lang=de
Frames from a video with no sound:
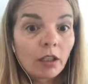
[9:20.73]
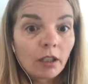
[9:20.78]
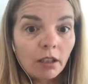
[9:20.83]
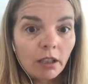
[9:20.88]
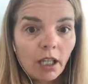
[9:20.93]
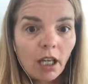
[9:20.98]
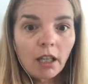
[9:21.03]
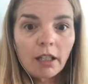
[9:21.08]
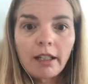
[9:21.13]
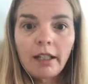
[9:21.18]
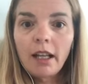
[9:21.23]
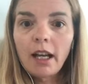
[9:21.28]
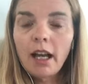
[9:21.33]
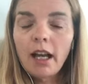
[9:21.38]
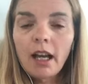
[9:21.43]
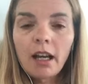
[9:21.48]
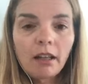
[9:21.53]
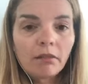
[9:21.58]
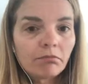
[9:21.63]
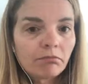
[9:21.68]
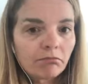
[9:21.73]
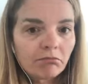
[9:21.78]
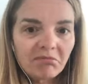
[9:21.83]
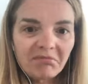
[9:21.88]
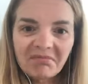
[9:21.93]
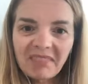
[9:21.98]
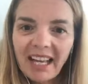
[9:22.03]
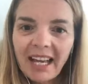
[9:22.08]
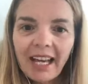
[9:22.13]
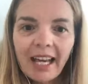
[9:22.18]
Ja klar,
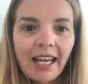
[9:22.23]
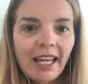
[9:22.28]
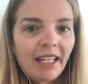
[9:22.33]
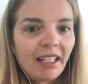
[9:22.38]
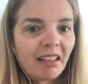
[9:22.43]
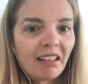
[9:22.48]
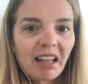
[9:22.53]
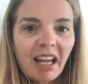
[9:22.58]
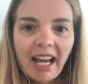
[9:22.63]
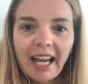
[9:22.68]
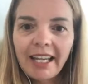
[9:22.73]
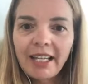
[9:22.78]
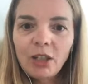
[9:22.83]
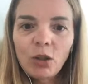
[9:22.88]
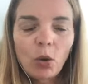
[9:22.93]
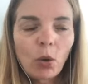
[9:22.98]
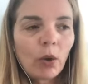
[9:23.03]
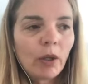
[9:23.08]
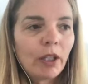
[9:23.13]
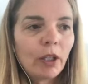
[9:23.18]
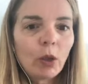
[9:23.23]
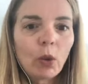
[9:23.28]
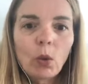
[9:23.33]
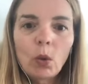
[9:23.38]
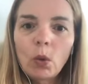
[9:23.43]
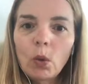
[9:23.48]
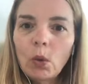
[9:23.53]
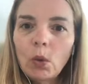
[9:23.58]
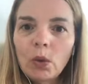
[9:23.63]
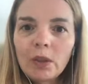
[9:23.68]
ein, ein
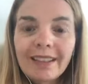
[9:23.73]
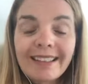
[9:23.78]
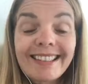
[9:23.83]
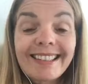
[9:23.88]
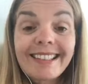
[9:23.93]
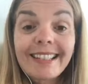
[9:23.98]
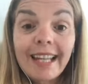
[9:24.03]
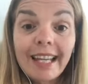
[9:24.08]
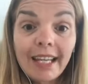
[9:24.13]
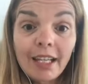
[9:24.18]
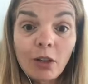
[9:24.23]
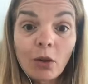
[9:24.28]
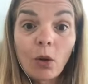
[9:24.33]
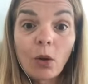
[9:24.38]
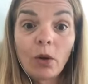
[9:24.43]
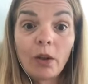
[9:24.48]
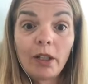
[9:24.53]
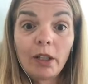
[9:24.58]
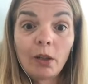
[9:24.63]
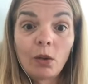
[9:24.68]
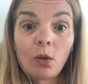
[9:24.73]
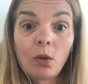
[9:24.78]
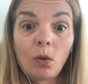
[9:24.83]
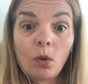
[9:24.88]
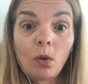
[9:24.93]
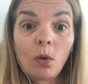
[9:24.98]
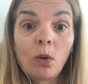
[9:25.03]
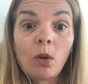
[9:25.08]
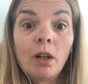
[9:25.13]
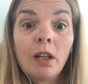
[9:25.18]
Euro, zehn
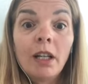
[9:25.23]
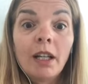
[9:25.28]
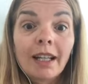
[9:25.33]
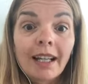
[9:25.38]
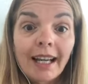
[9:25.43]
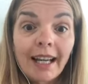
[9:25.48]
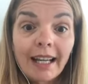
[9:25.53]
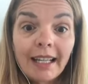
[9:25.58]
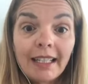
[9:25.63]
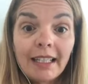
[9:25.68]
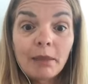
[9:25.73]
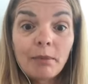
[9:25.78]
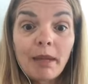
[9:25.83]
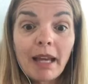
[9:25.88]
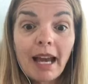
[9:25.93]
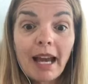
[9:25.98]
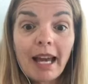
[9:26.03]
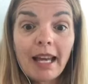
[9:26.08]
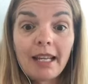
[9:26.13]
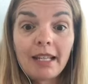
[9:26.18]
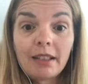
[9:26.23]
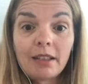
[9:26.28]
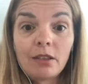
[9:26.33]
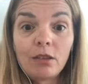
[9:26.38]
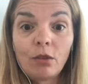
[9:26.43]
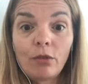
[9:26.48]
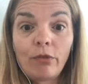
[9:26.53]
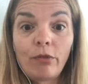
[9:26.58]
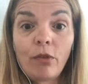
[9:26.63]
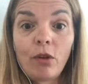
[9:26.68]
Euro, kann ich mir alles
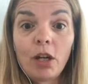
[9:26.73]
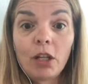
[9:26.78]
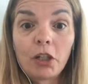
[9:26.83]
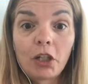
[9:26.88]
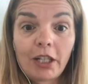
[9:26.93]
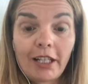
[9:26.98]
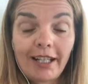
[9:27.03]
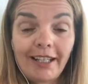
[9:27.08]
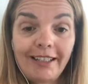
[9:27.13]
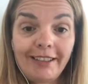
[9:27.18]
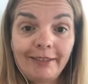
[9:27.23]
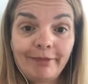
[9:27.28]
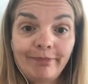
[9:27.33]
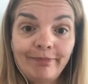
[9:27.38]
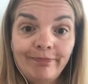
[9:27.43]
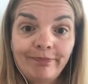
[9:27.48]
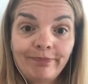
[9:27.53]
noch vorstellen.